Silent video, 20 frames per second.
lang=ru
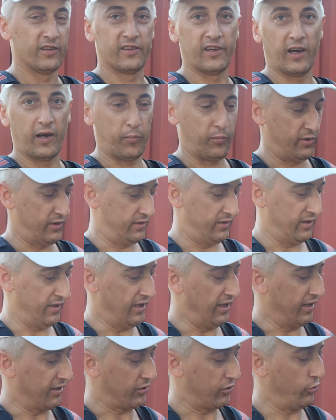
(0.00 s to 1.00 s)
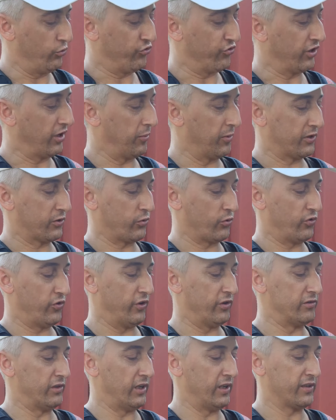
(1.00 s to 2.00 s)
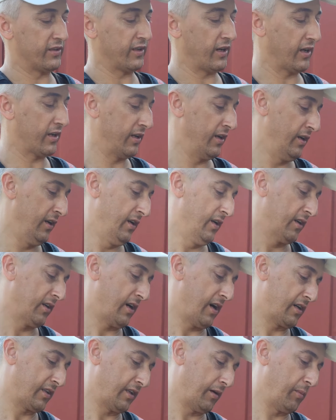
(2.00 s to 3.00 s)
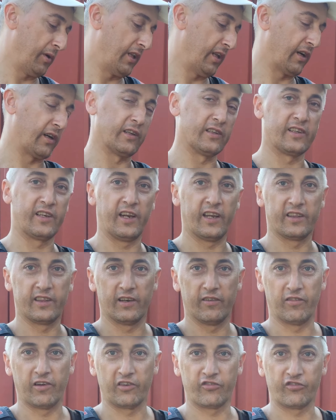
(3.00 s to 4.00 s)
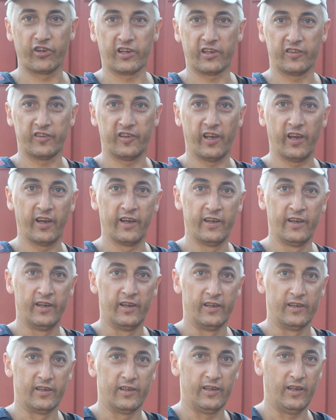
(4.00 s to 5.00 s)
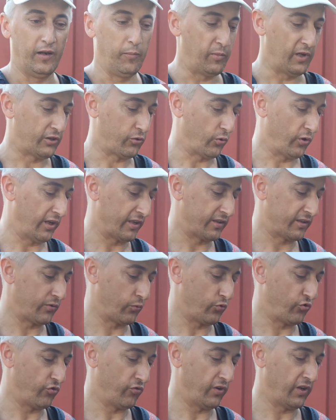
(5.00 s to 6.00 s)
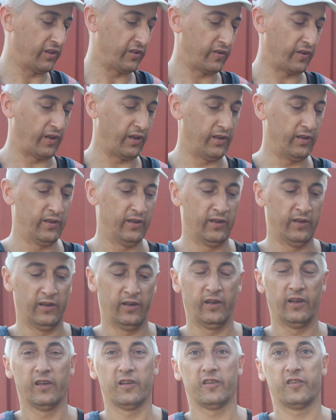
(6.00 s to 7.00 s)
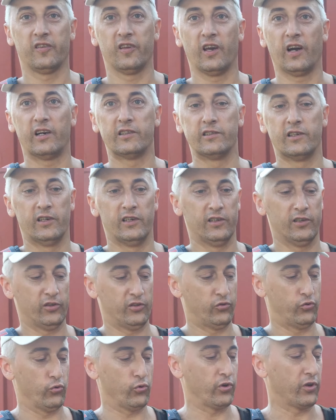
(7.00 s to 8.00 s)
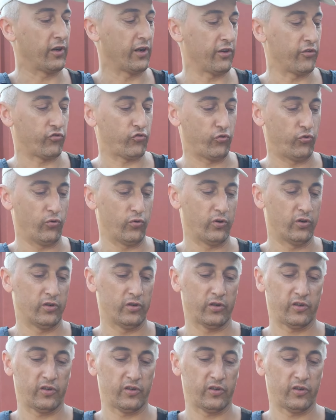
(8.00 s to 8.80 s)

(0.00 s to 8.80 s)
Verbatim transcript: там или ключиком открутил, или так, как там она конкретно в вашей косе или моторе откручивается. Снял ту крышку,